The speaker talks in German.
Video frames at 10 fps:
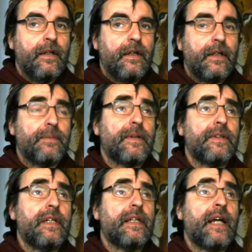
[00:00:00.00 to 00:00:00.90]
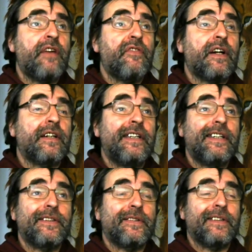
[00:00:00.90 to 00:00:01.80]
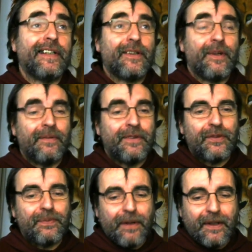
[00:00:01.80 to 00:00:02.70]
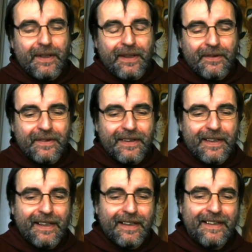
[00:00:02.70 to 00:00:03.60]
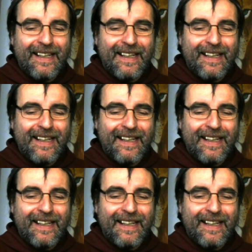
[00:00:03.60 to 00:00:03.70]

Es passiert einfach nichts und da kommen die Spötter und sagen,